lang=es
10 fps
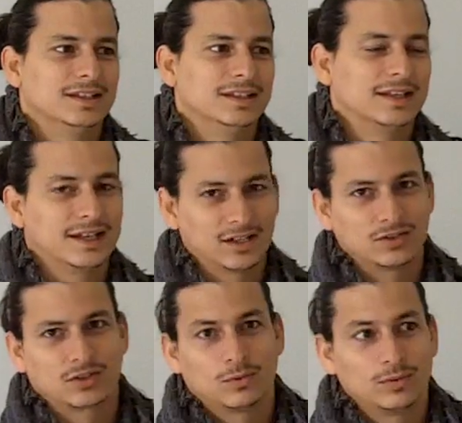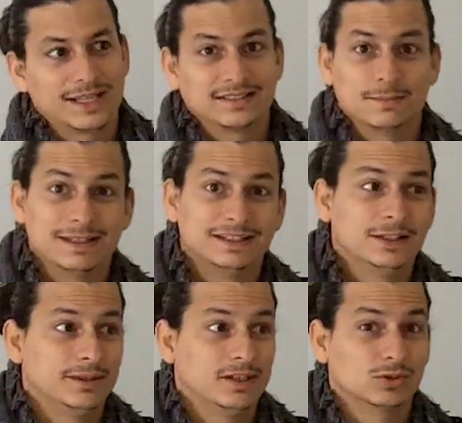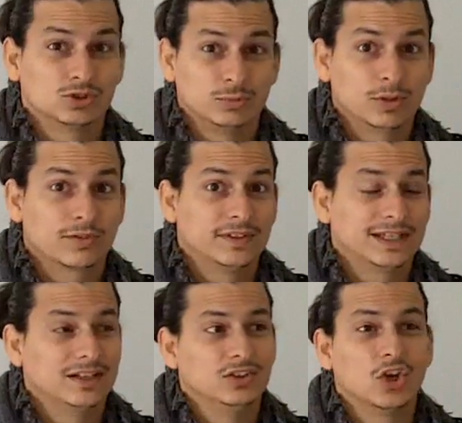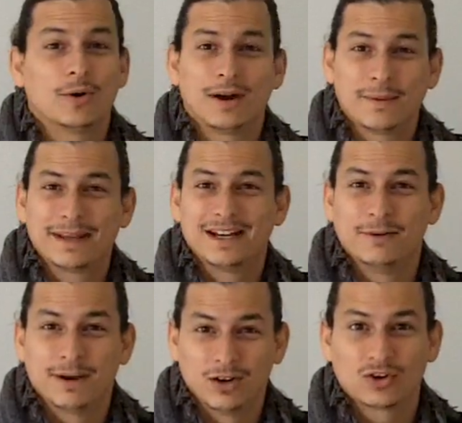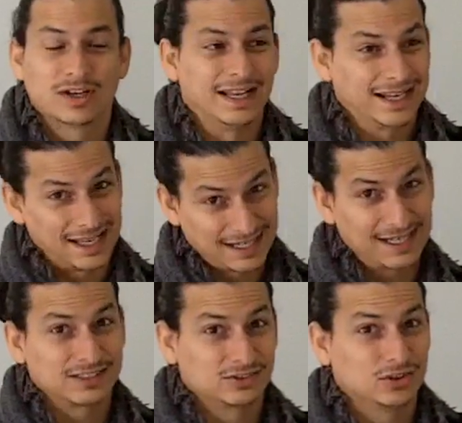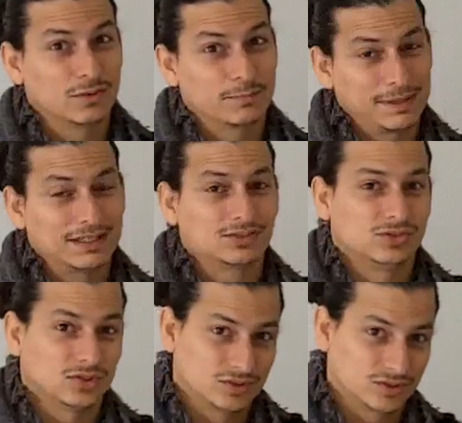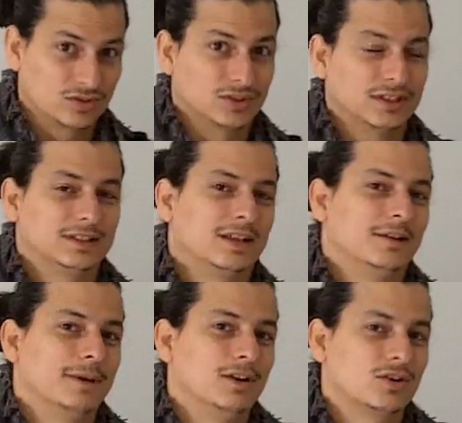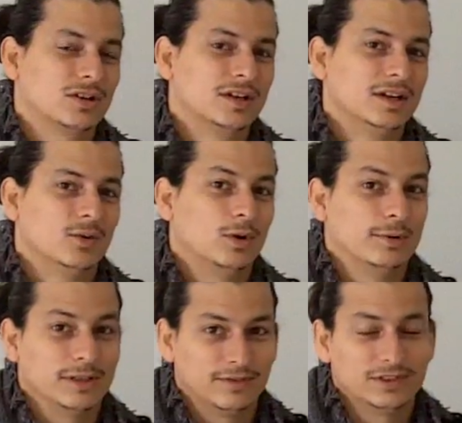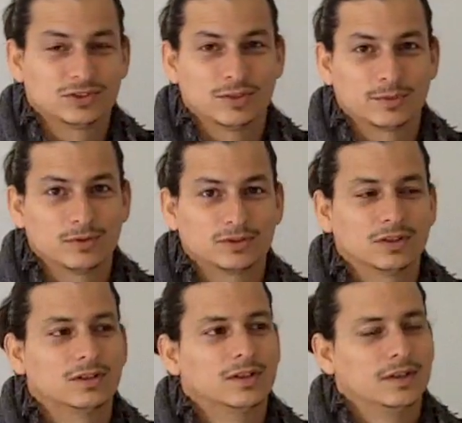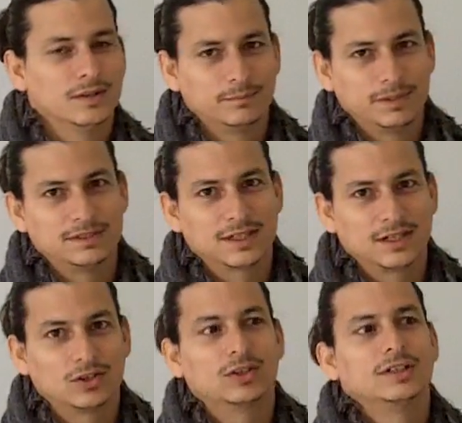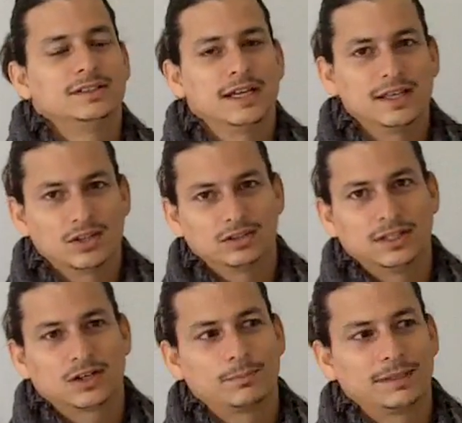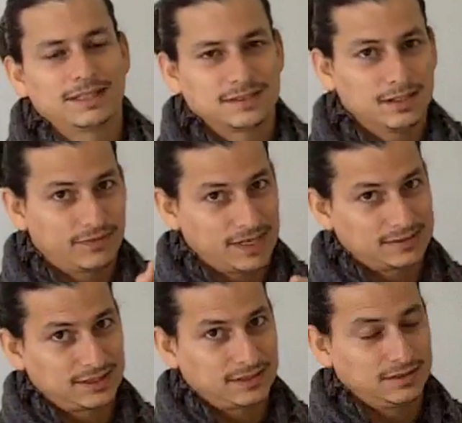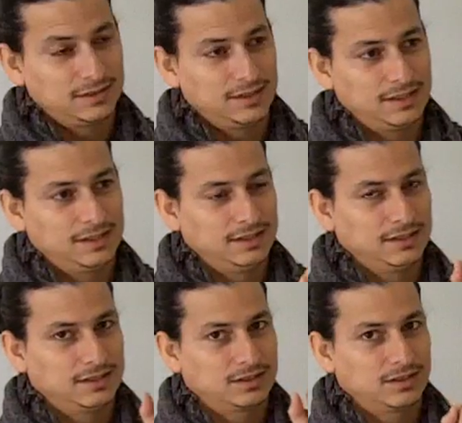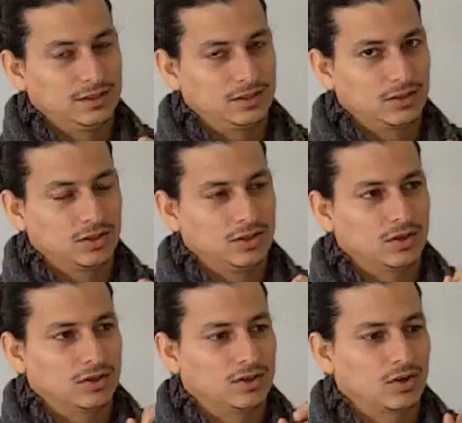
Y claro, como ya es invendible, el consumidor final no va a ver el valor, eh, la relación precio con el, el valor o el beneficio del producto, te dice que no. Y ahí es donde las compañías se disfrazan y y, los,